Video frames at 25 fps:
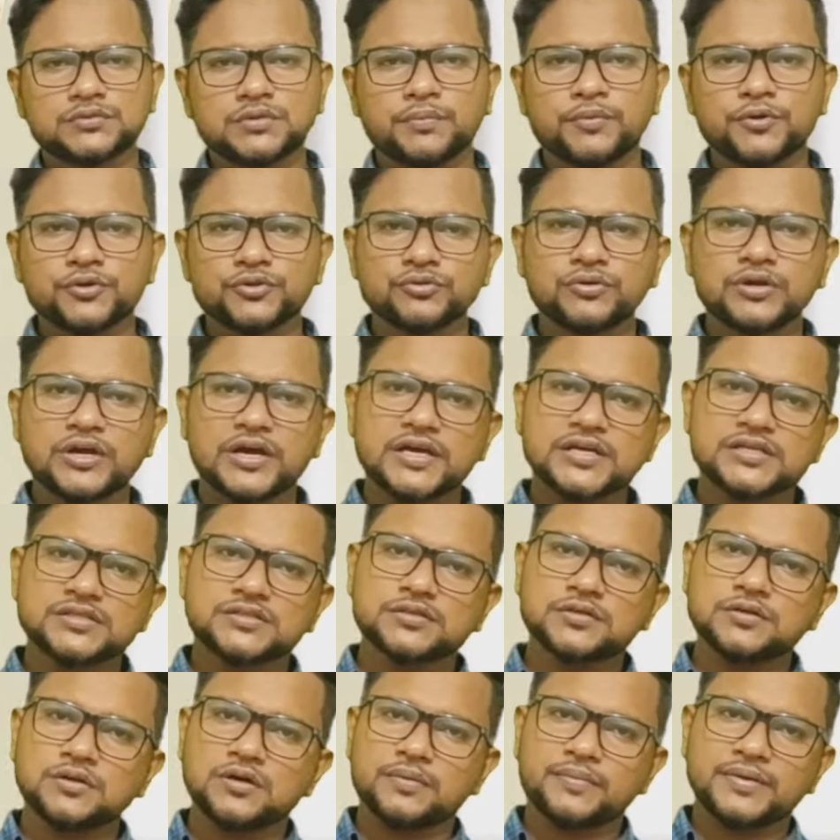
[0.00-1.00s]
তো বন্ধুরা
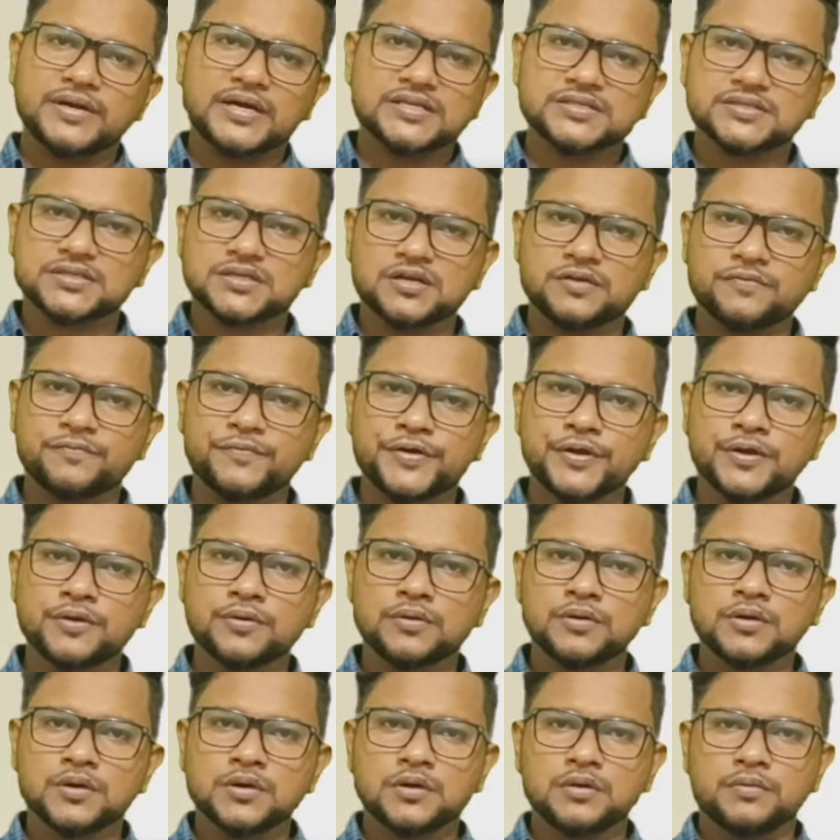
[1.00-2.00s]
এই ছিল আমার আজকের
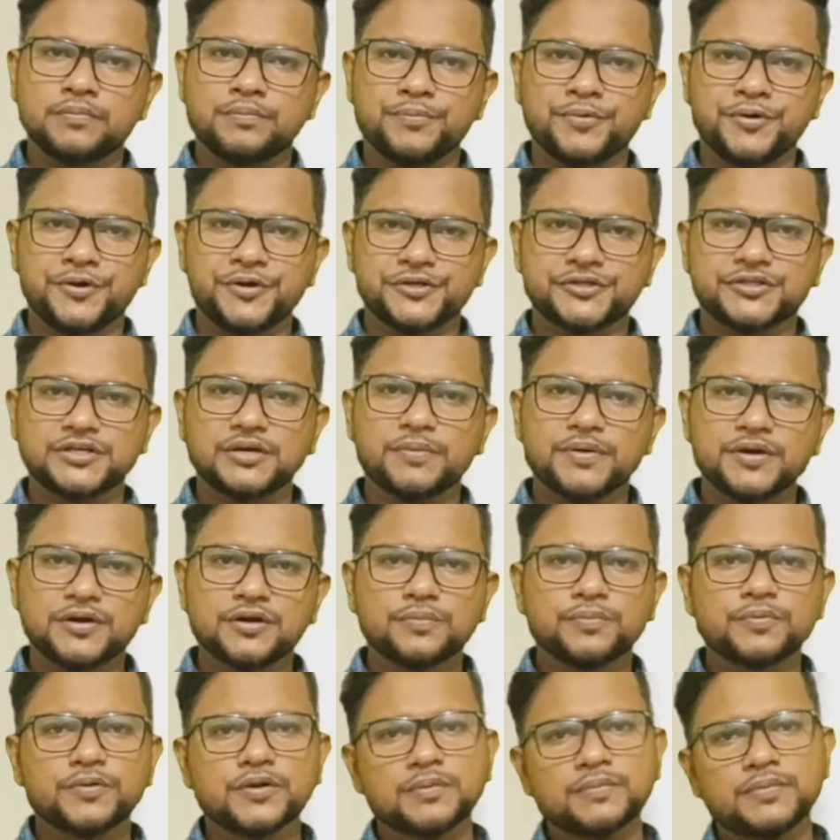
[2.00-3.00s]
ভিডিও ভিডিওটি
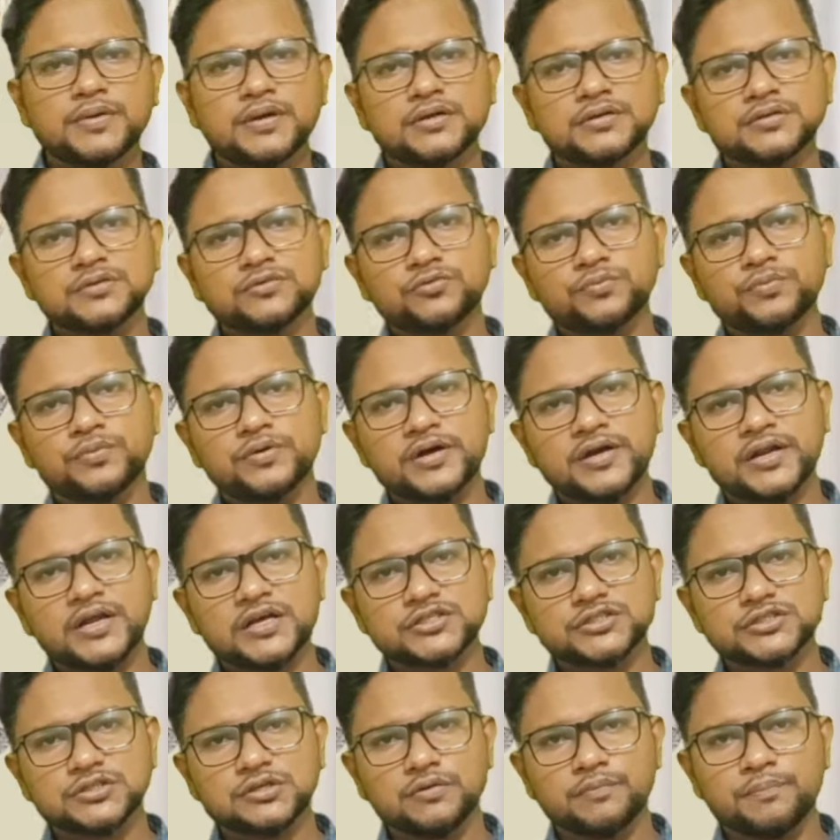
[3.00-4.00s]
সামান্য পরিমাণ
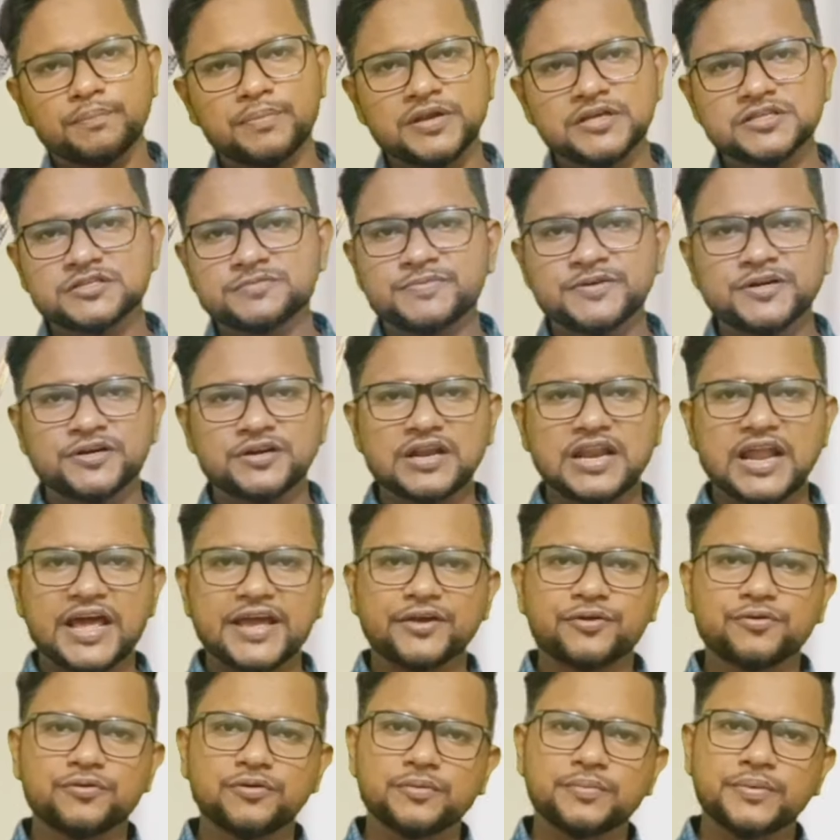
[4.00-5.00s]
উপকারে আসলেও প্লিজ ভিডিওটা
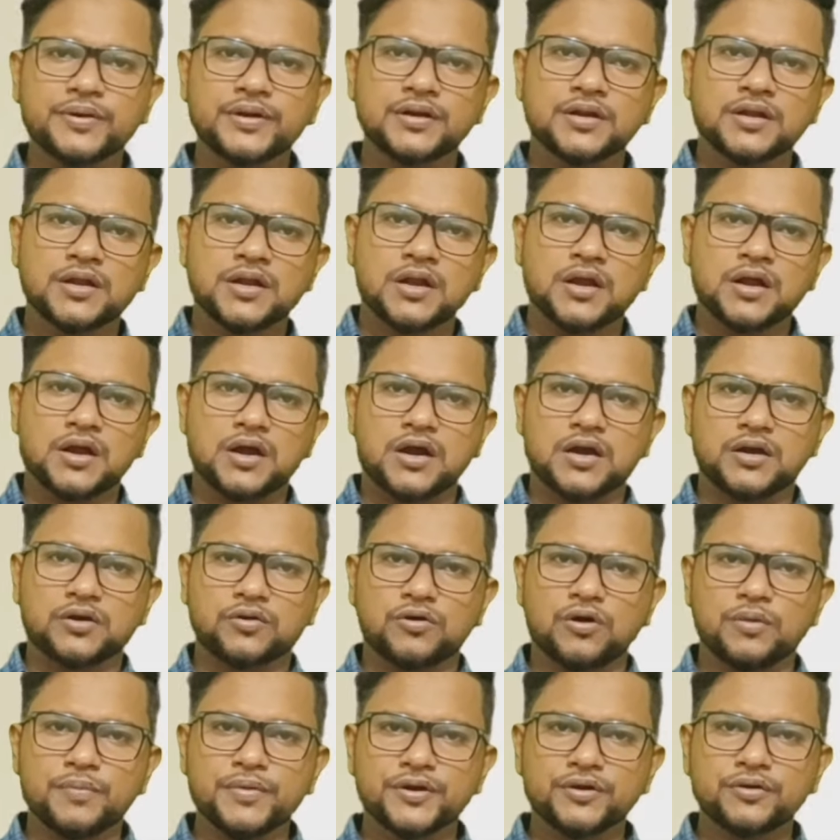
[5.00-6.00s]
লাইক করবেন আর
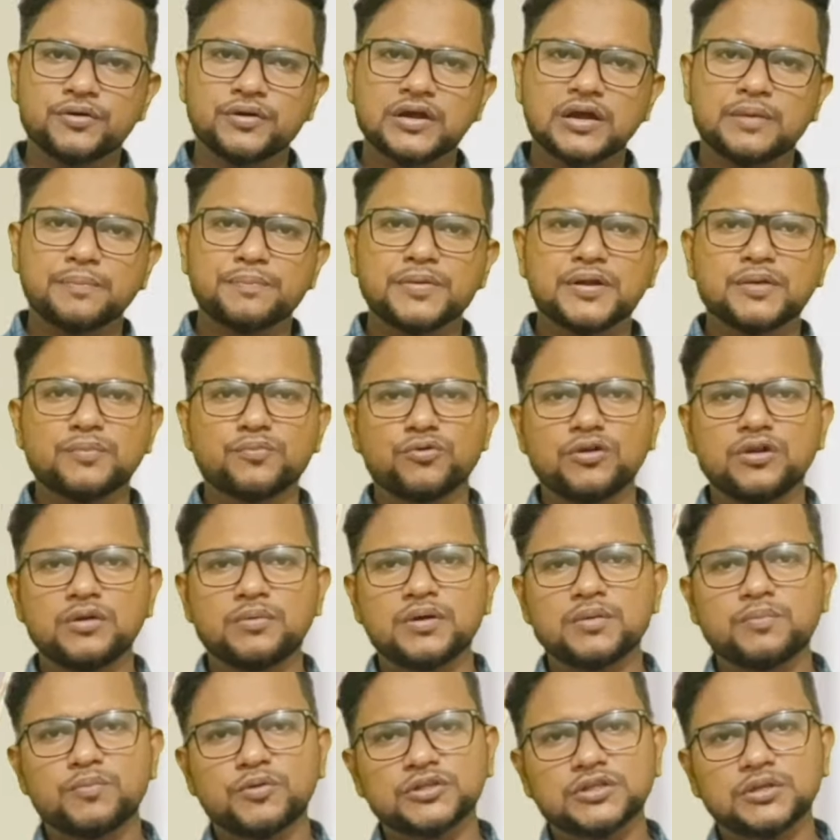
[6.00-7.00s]
কমেন্ট করে আপনার
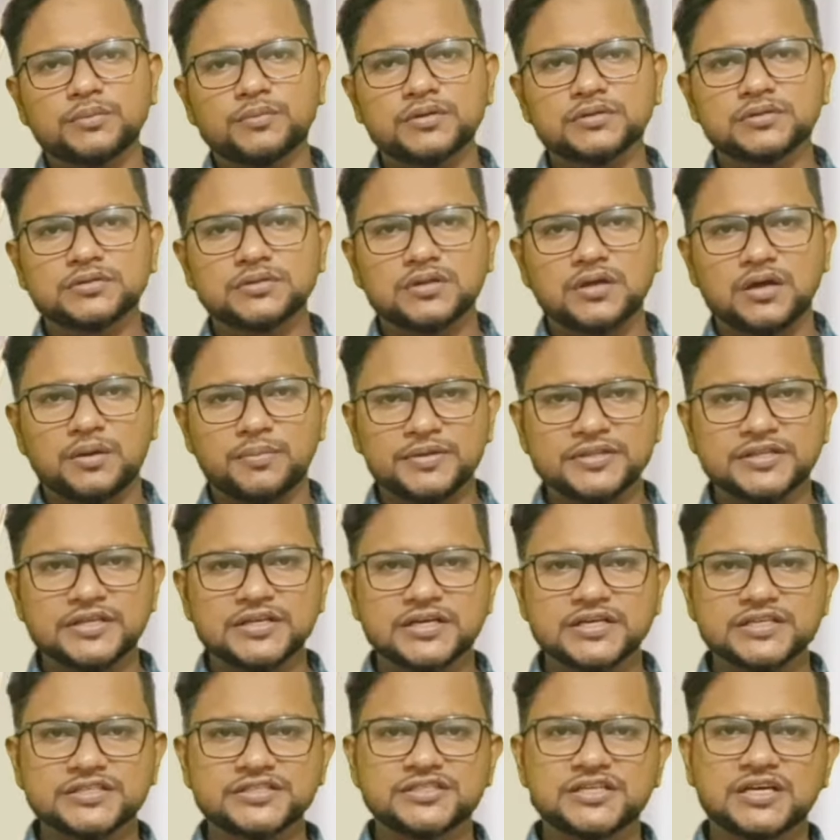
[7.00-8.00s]
মূল্যবান মতামত
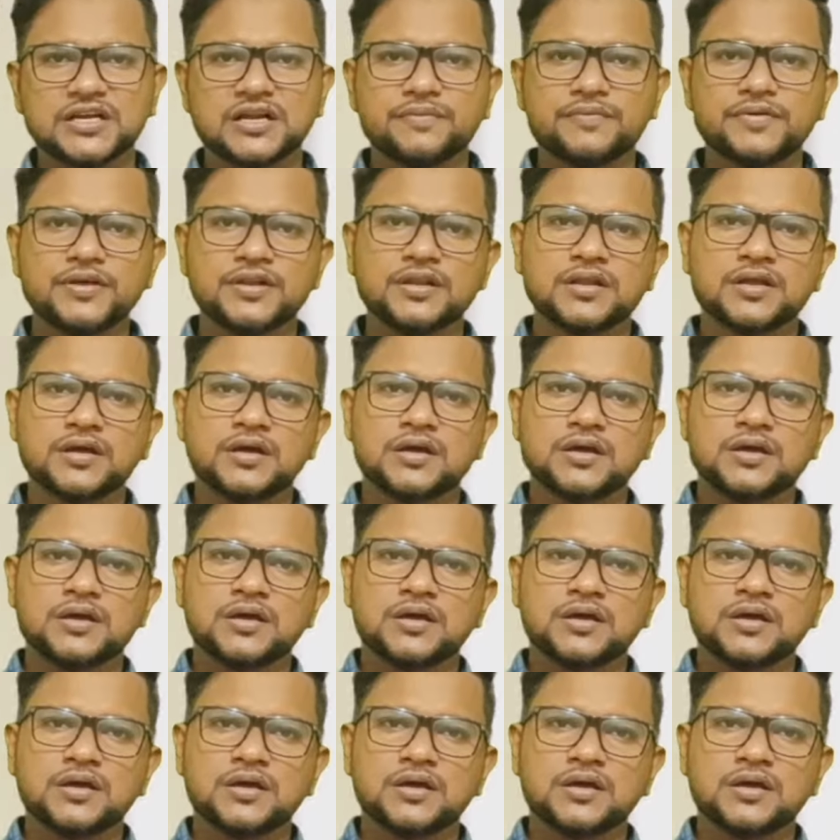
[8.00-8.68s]
আমাদেরকে জানাবেন